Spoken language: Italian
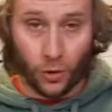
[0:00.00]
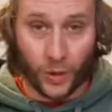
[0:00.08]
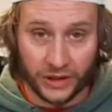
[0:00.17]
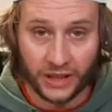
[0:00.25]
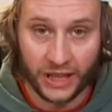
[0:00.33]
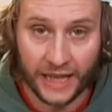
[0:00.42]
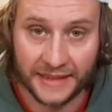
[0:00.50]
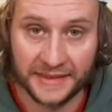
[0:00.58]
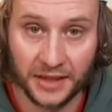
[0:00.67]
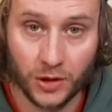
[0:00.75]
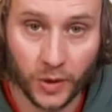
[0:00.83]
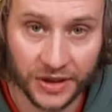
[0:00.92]
Quindi
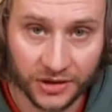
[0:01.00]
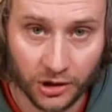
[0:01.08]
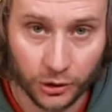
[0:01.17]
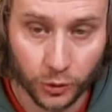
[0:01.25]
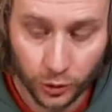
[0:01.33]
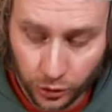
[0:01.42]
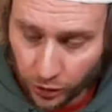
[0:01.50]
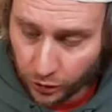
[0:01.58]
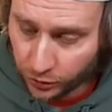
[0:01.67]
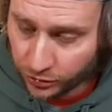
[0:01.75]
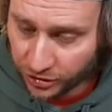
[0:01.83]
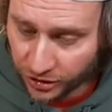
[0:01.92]
ragazzi, questo era tutto,
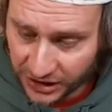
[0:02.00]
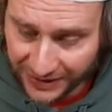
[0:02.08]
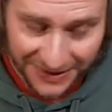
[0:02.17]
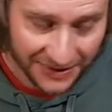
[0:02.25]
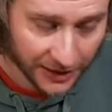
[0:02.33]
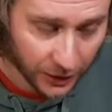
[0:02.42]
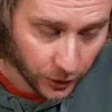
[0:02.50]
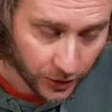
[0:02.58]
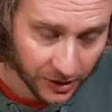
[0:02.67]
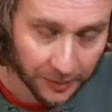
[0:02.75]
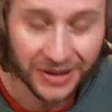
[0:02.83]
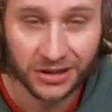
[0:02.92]
non so se vi siete
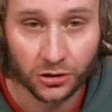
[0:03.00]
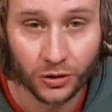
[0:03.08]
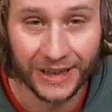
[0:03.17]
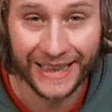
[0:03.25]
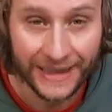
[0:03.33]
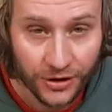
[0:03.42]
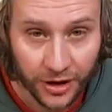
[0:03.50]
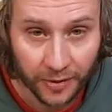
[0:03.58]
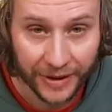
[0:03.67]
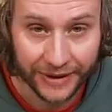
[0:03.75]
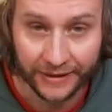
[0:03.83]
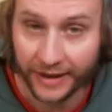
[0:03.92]
accorti, ma sono
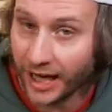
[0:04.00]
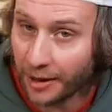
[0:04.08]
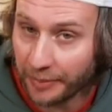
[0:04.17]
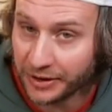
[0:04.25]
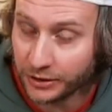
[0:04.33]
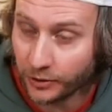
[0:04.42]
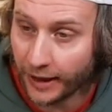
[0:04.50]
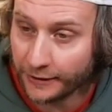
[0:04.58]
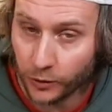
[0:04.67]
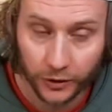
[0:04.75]
leggermente appassionato